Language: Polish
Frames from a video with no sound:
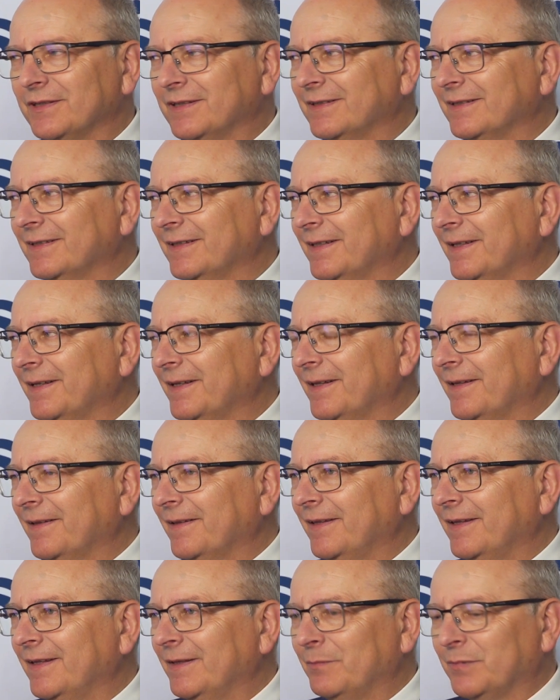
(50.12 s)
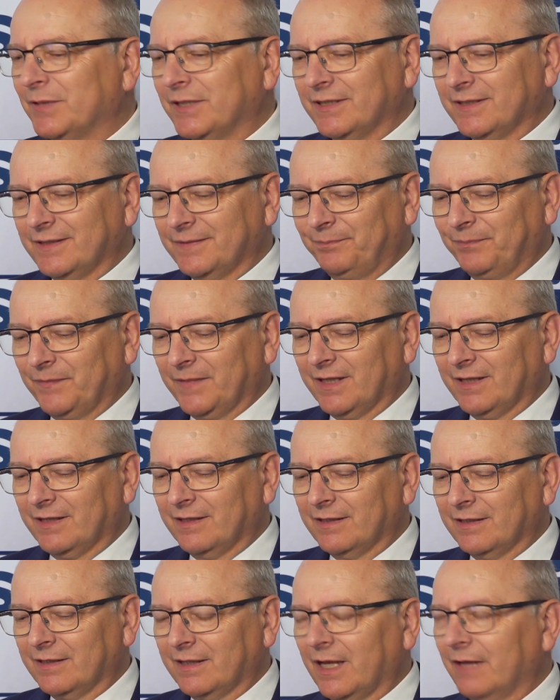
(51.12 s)
i i przy
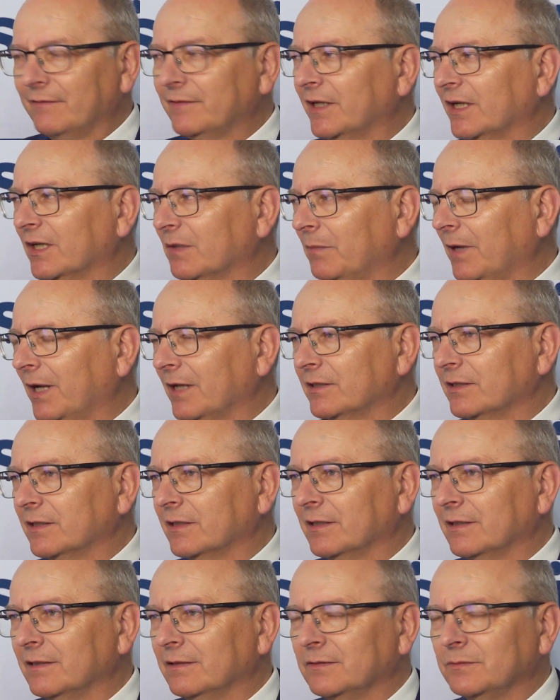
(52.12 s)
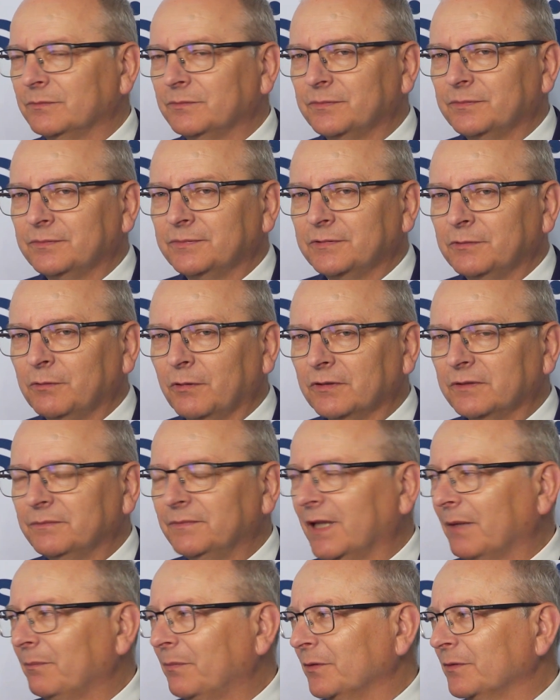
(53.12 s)
e, kawie, herbacie lub w
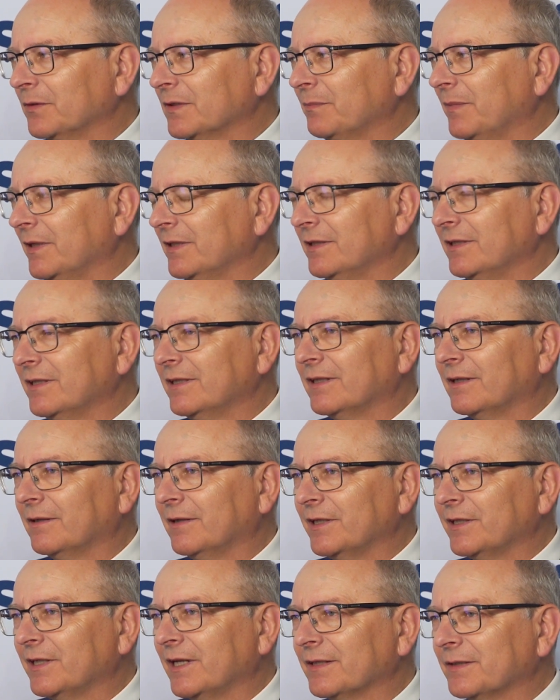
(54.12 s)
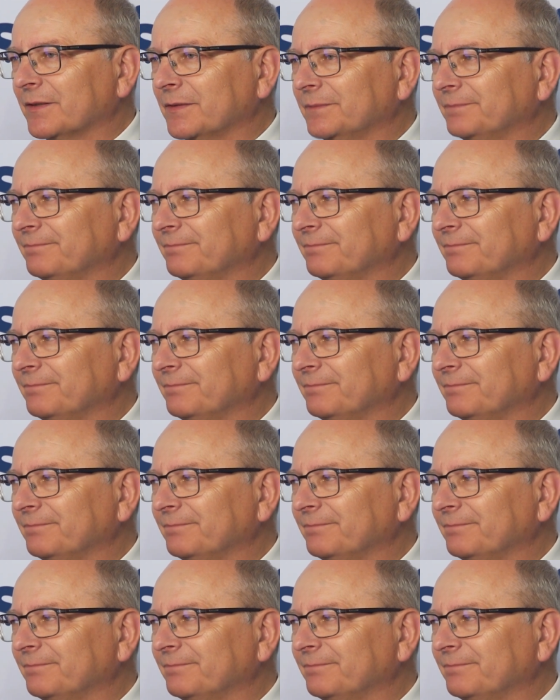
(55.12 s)
chłodnym napoju spędzić trochę czasu.